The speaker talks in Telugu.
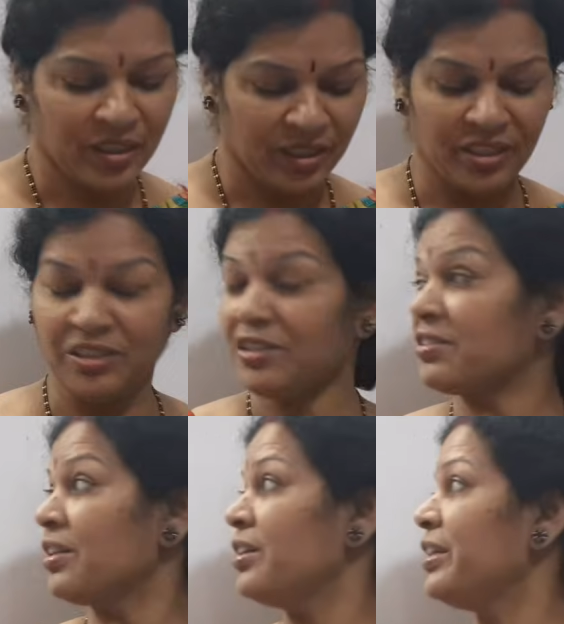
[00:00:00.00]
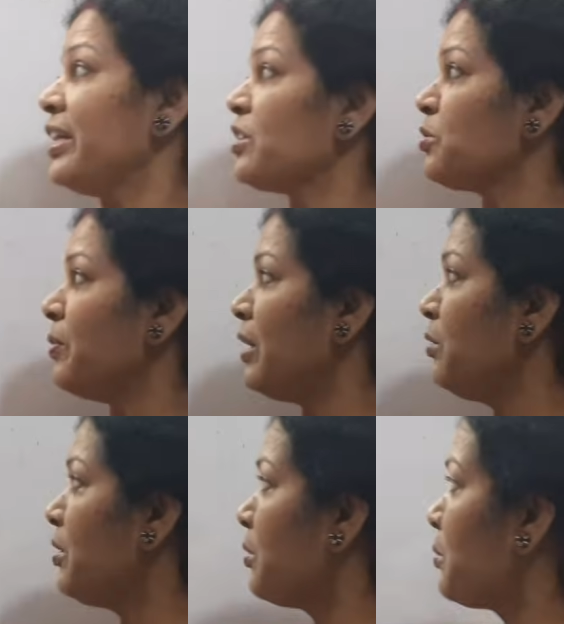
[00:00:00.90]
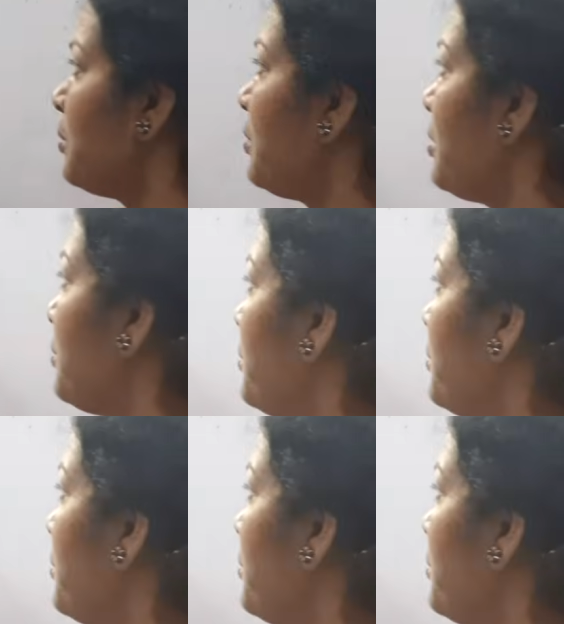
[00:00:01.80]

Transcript: నేను ఏం చేస్తానంటే ఎక్స్ వాల్యూ కనుక్కుంటాను